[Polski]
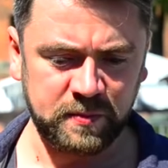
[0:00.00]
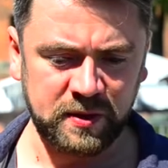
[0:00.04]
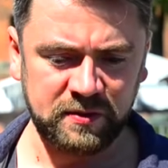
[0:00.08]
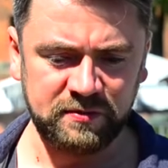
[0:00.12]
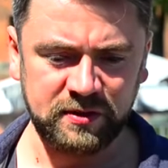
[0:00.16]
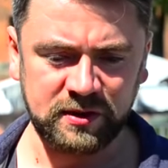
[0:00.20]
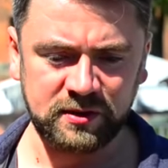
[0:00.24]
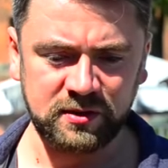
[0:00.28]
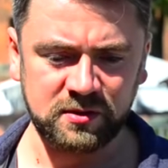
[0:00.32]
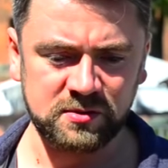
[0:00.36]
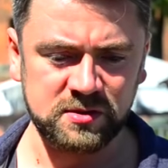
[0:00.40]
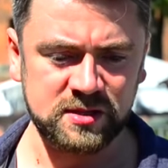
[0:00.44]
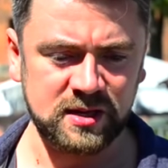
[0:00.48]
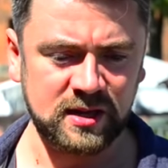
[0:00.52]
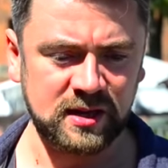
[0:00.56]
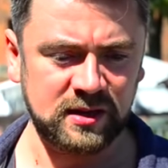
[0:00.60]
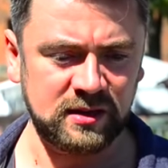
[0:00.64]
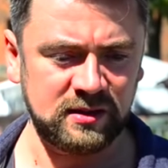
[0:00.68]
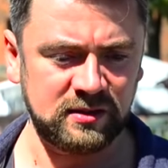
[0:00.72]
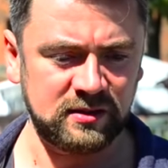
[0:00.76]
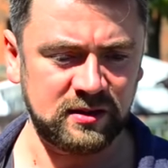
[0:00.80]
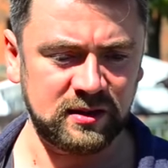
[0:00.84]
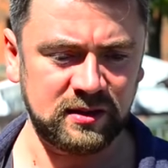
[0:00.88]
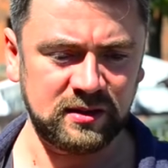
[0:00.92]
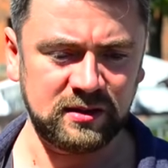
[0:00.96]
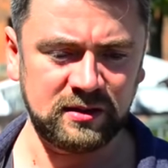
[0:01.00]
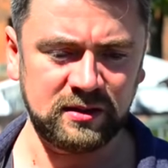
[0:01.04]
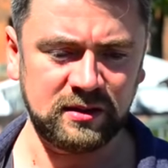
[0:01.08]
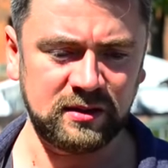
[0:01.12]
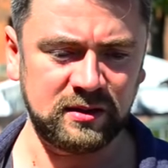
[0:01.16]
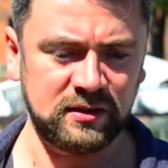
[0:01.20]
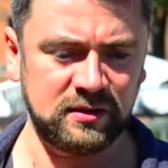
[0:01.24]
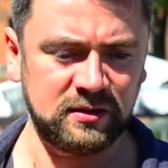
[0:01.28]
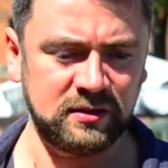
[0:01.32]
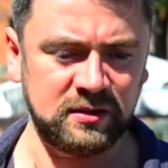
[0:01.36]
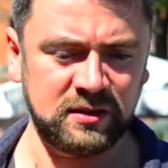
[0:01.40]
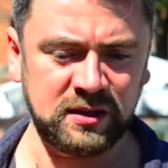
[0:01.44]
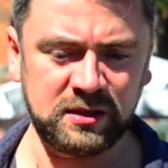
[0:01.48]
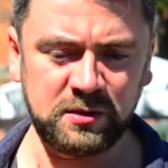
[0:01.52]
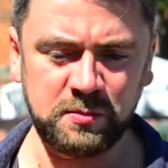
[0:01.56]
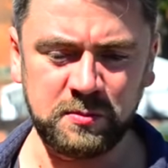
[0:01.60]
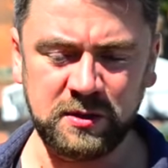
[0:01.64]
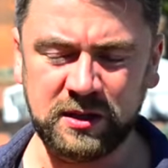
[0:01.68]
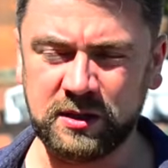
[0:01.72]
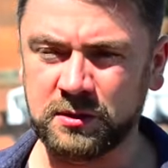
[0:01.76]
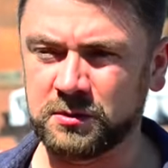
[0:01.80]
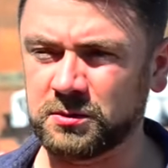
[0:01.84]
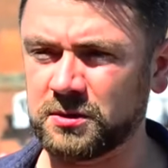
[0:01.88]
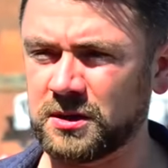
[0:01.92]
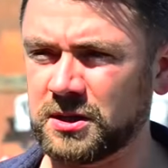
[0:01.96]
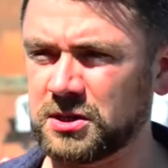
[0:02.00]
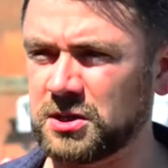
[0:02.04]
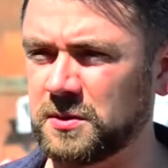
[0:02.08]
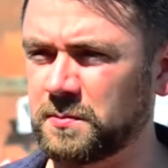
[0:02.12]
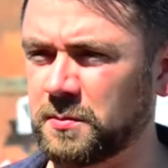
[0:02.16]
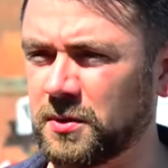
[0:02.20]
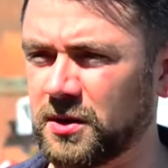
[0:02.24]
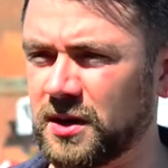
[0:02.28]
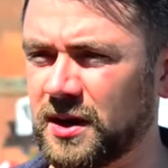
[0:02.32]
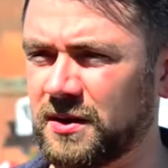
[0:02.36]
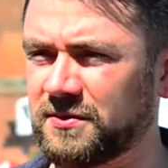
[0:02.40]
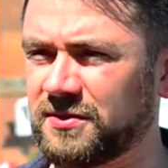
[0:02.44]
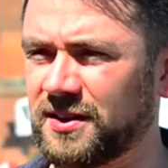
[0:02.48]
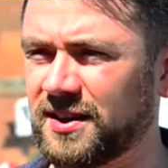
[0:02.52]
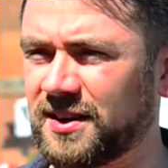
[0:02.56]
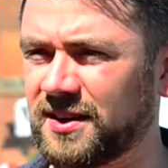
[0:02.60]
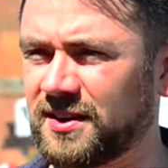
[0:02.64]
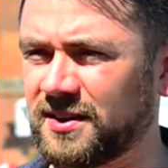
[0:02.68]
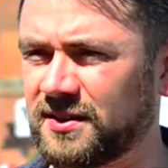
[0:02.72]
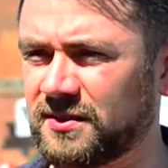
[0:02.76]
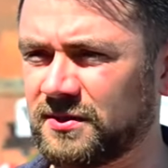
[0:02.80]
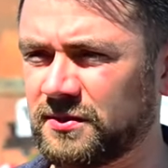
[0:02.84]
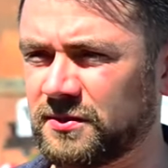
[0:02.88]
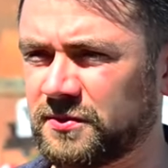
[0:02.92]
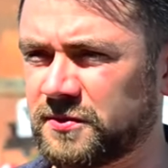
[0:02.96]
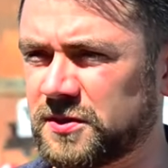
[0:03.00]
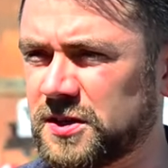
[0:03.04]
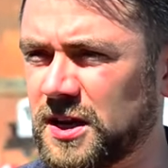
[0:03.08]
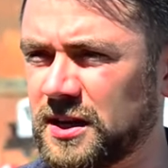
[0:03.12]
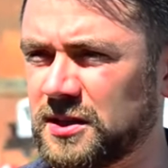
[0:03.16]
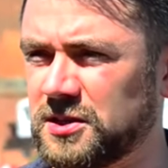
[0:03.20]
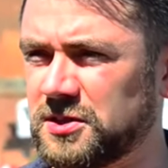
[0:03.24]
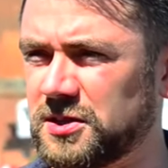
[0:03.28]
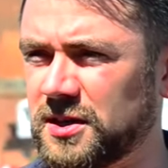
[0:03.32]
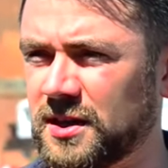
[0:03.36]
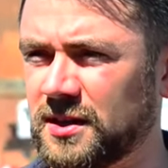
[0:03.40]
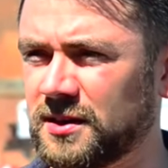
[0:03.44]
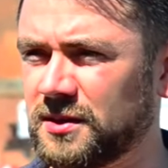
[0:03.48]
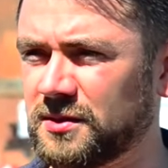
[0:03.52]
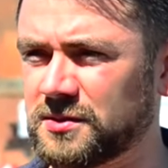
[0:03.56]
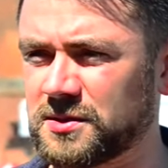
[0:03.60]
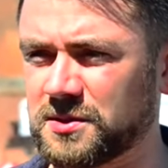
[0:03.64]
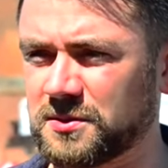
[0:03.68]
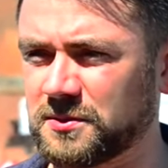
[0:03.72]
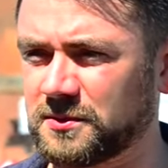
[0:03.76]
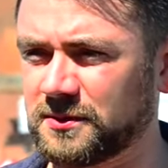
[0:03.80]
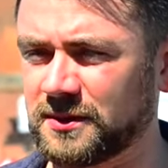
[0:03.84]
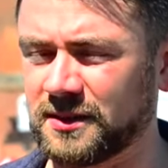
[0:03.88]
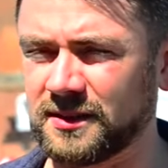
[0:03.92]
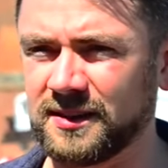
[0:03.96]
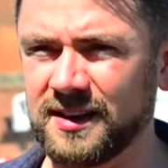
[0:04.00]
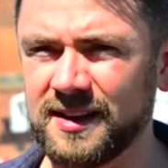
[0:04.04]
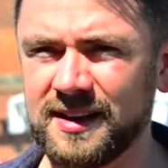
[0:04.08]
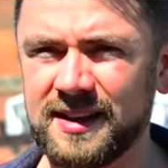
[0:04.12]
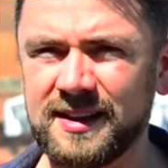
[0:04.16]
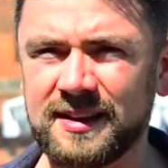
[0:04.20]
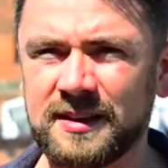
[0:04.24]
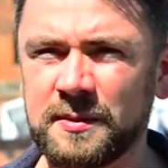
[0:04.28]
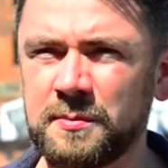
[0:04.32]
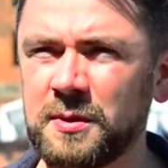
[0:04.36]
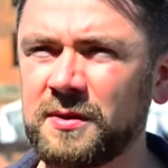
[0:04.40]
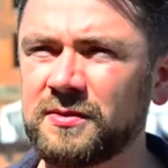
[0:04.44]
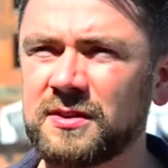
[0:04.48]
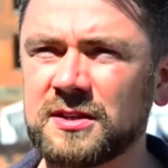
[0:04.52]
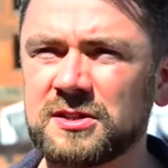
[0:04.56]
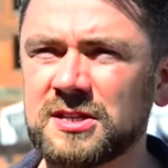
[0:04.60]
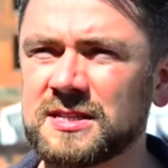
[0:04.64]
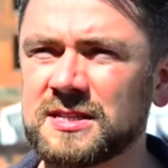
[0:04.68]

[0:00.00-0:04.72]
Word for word: pewien rodzaj yy, rytmiki, która się pojawia wszędzie. To są no, naprawdę